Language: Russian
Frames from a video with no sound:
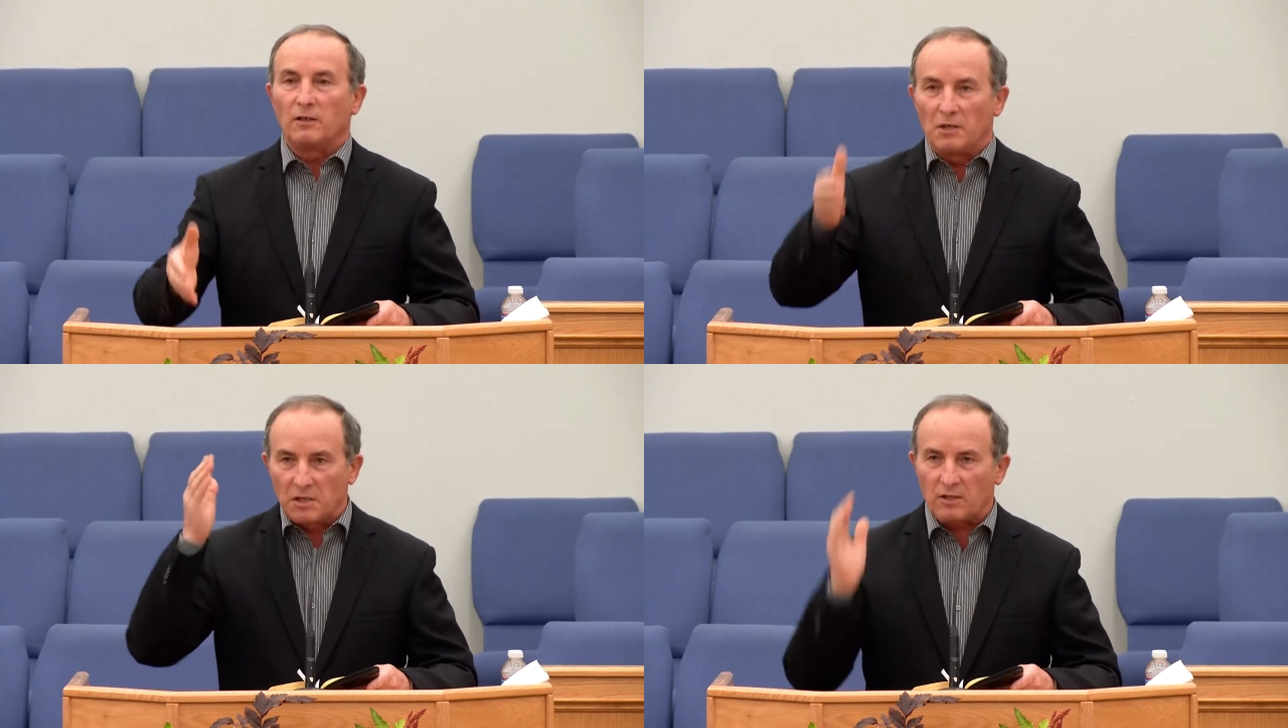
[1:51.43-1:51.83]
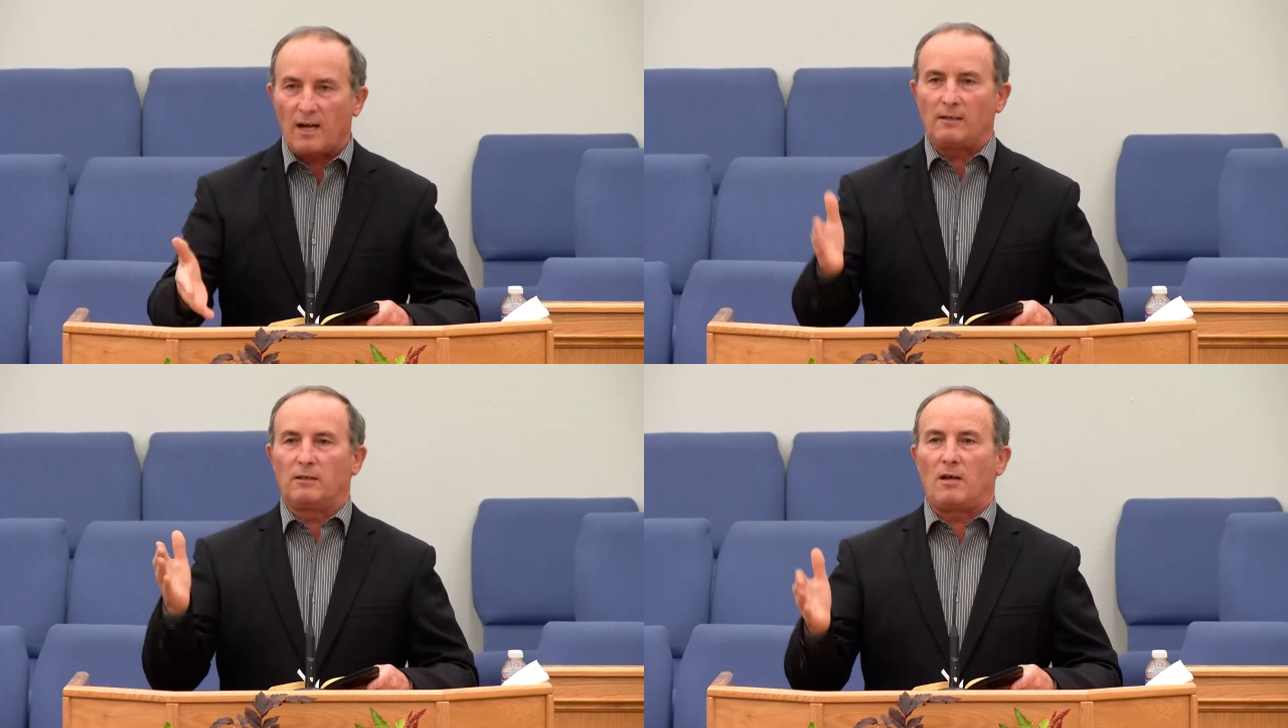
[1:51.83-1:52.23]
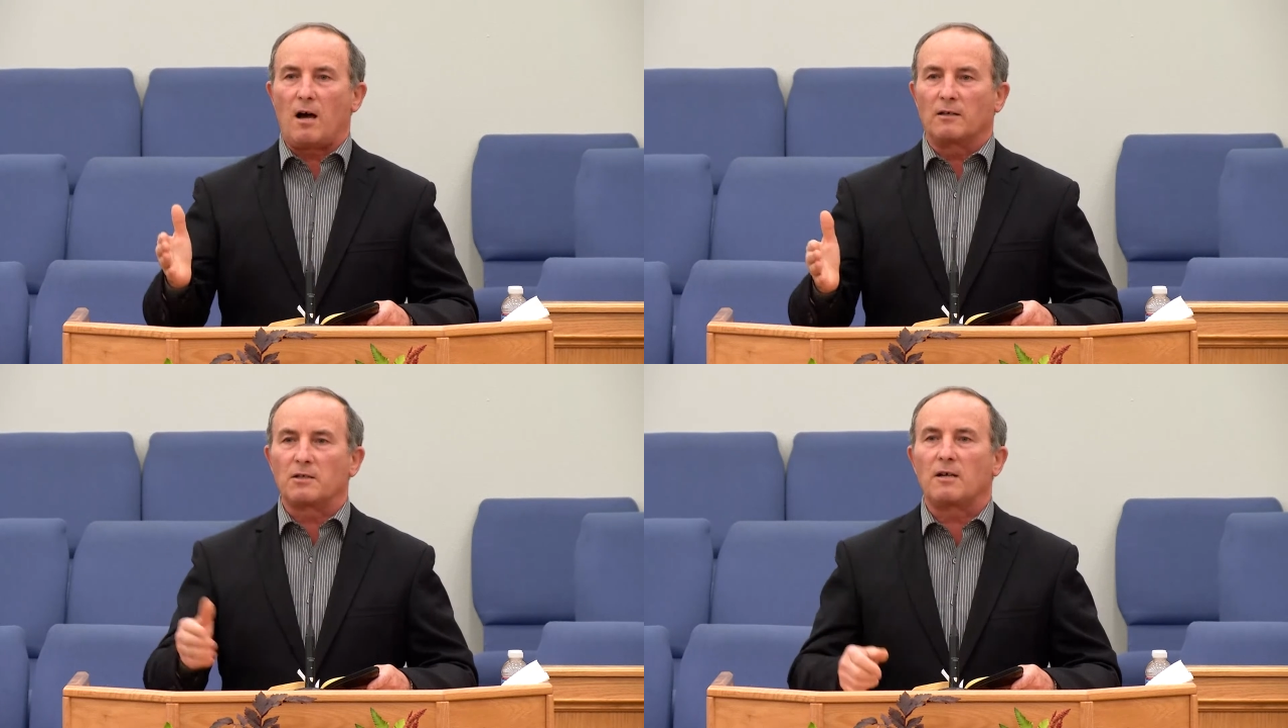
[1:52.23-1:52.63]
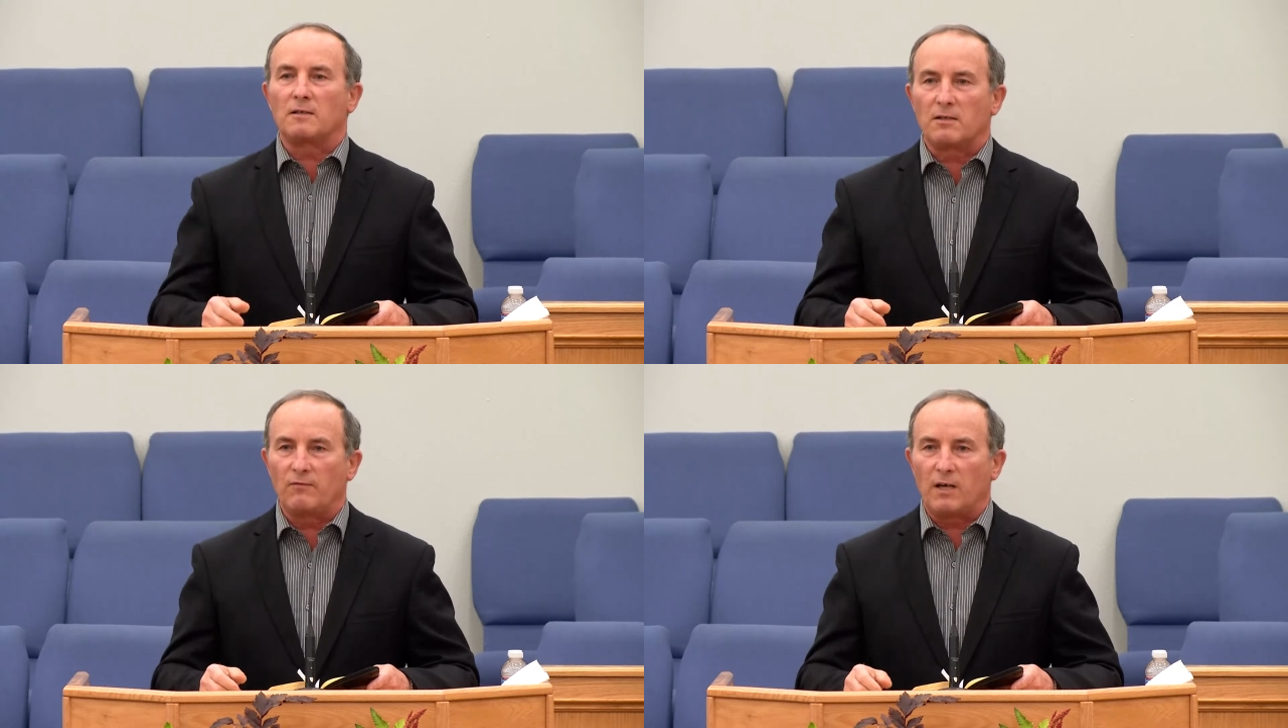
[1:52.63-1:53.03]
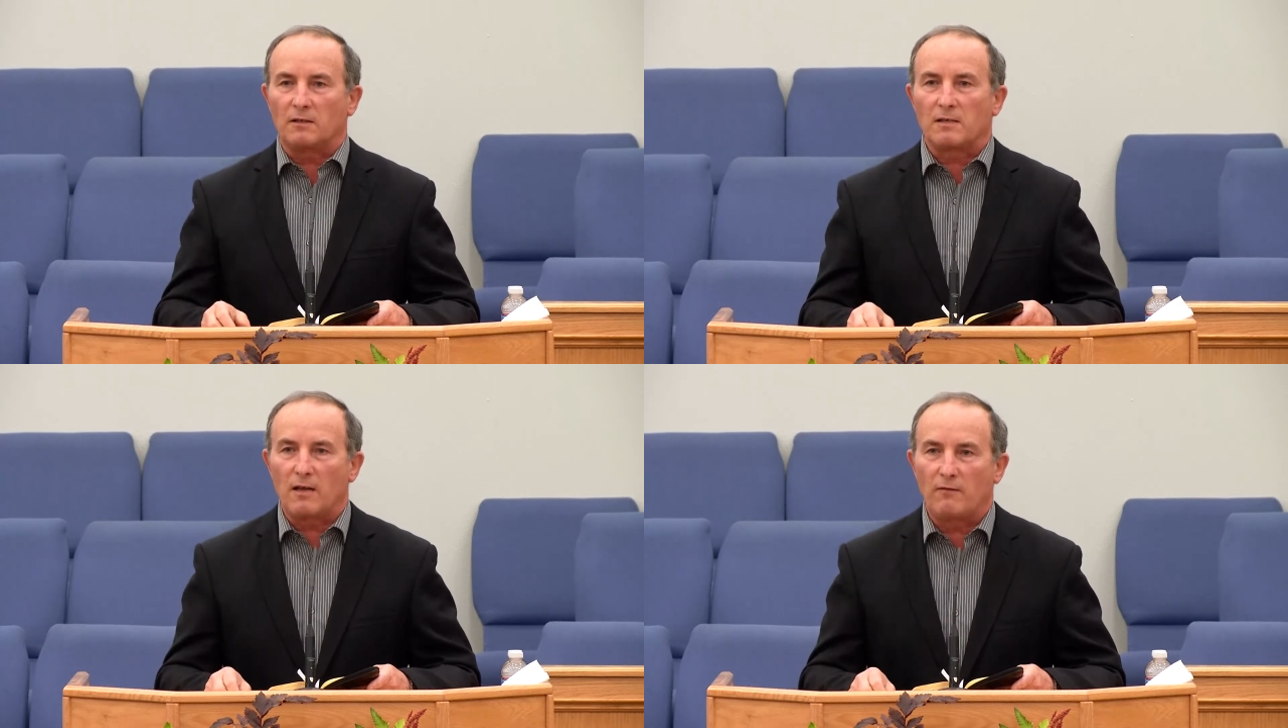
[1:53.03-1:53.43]
И стало так, стал
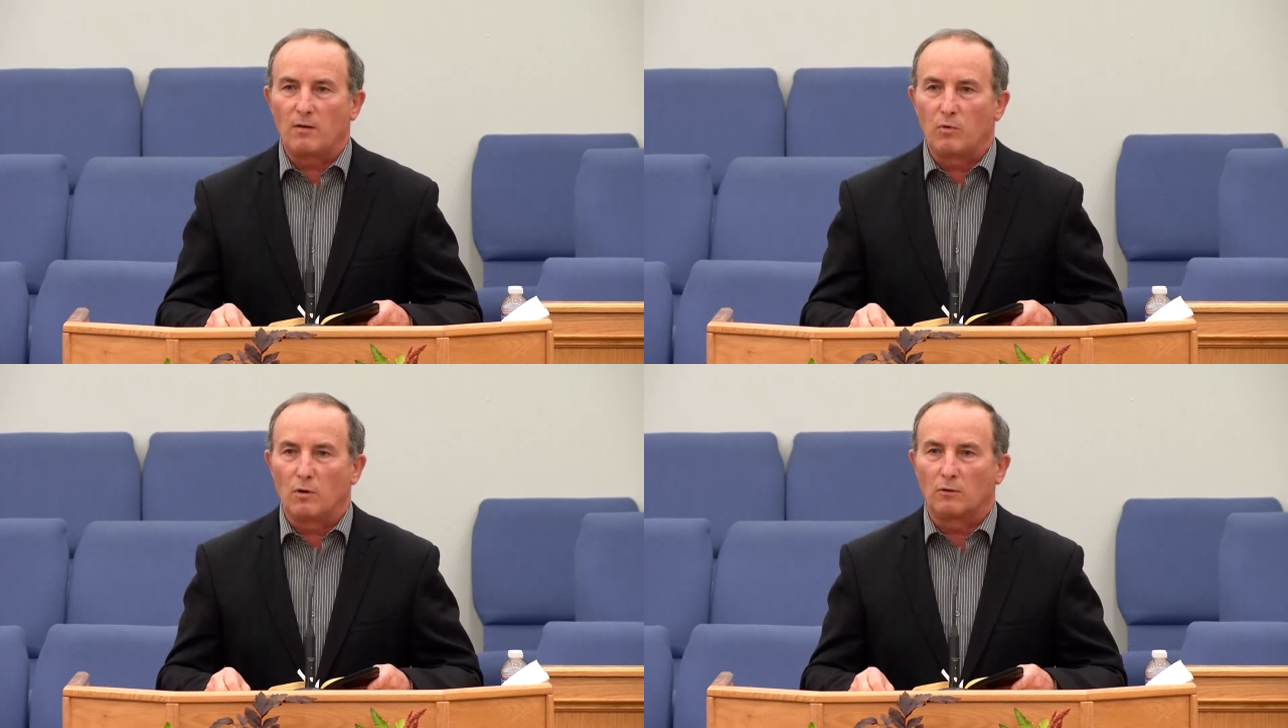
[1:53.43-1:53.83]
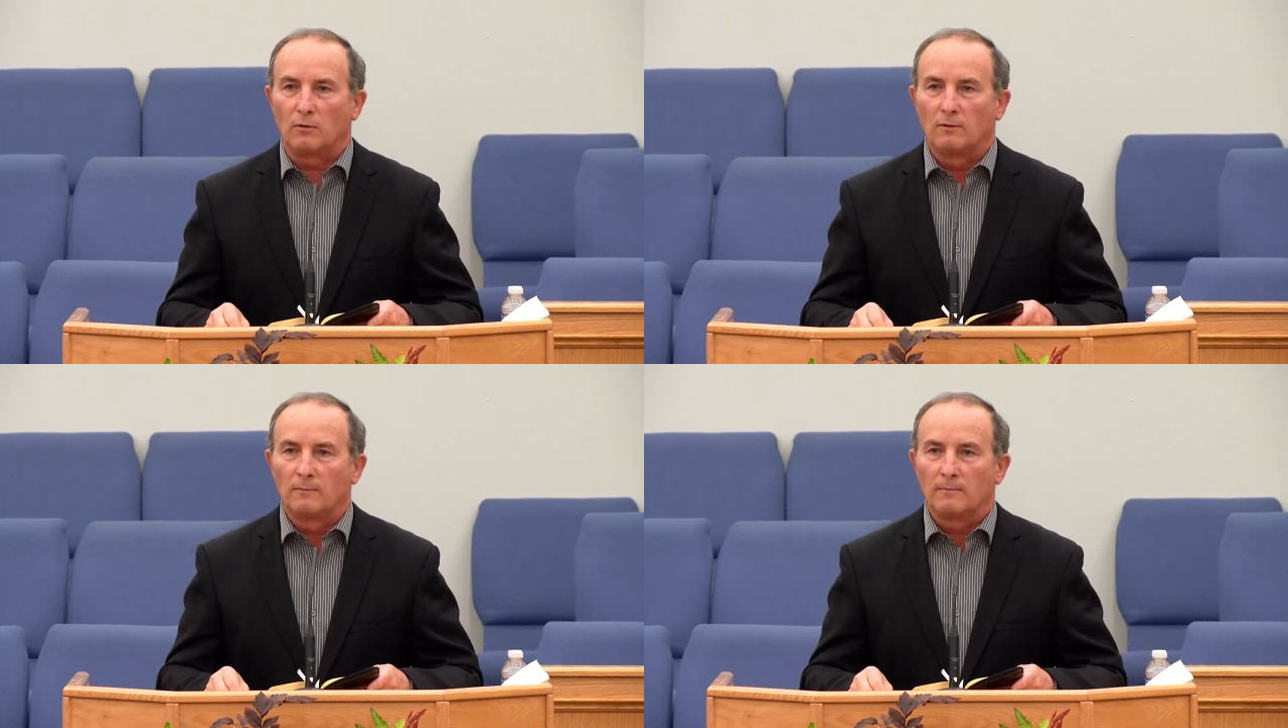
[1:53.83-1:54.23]
свет, слава Богу.